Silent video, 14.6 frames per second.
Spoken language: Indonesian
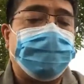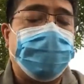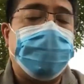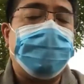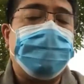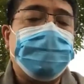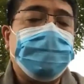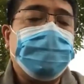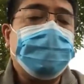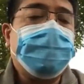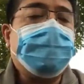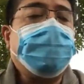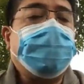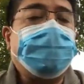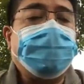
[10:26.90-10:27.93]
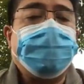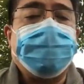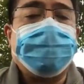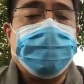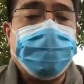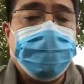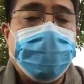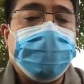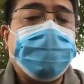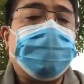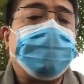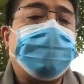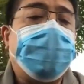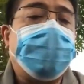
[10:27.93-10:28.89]
atau mendengar
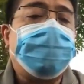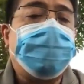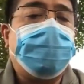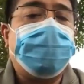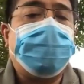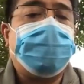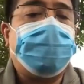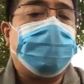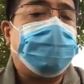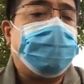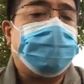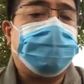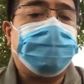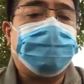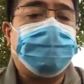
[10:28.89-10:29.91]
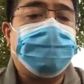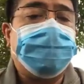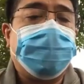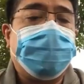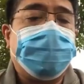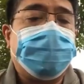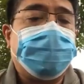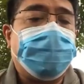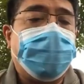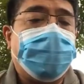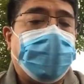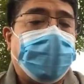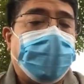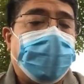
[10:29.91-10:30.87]
khotbahnya atau mungkin kalau anak-anak
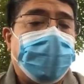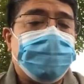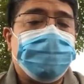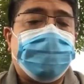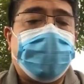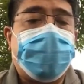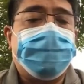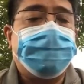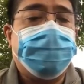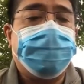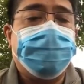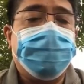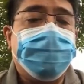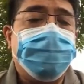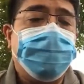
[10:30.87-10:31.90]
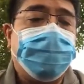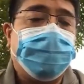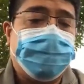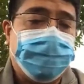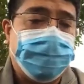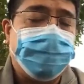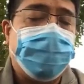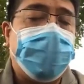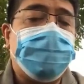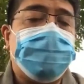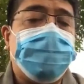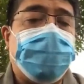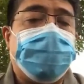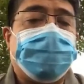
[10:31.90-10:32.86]
sekolah minggu atau remaja atau
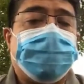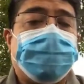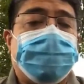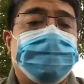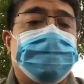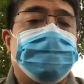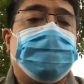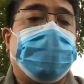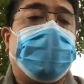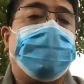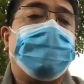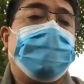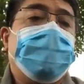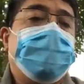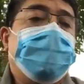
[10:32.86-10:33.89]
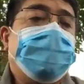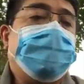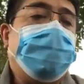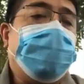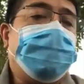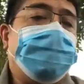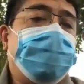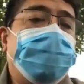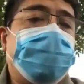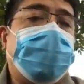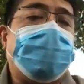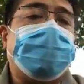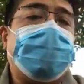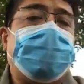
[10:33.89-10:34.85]
pemuda pernah mendengarnya ini di
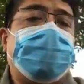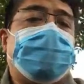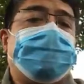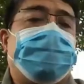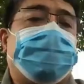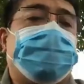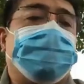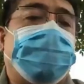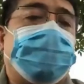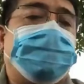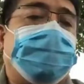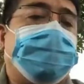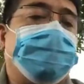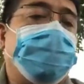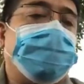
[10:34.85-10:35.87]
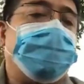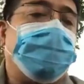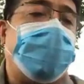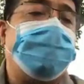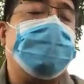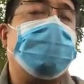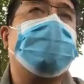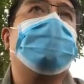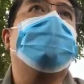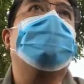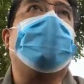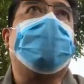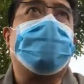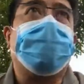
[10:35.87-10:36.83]
pertemuan-pertemuan sekolah minggu atau kaum
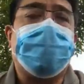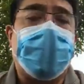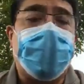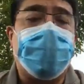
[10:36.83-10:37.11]
muda